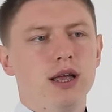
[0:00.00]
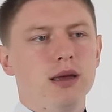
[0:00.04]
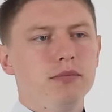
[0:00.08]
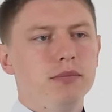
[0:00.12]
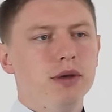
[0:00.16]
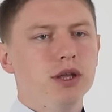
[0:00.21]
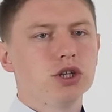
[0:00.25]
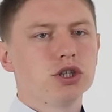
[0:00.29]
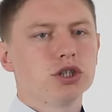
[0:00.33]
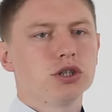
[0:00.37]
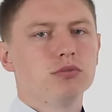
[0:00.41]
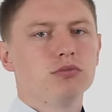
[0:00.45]

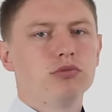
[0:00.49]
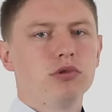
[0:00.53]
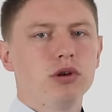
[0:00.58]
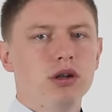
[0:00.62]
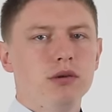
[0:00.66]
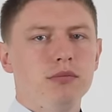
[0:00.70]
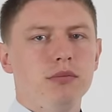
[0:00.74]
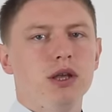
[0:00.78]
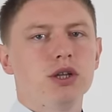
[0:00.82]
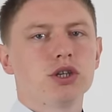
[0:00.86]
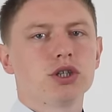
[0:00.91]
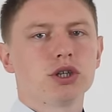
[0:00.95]
Меньше
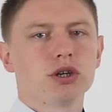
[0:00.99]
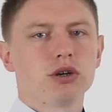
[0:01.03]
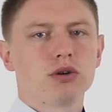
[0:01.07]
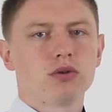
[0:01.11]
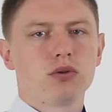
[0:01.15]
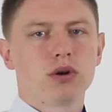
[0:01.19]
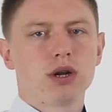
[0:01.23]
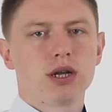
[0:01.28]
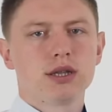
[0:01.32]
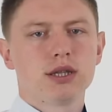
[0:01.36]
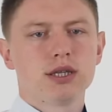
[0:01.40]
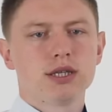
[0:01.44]
боли, меньше
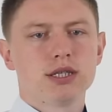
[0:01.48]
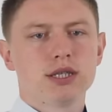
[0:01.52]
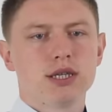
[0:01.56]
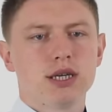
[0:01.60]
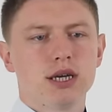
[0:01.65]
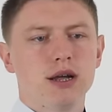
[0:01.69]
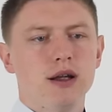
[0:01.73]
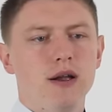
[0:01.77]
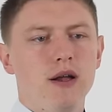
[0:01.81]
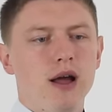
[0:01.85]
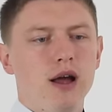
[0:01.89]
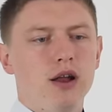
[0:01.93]
аккуратности.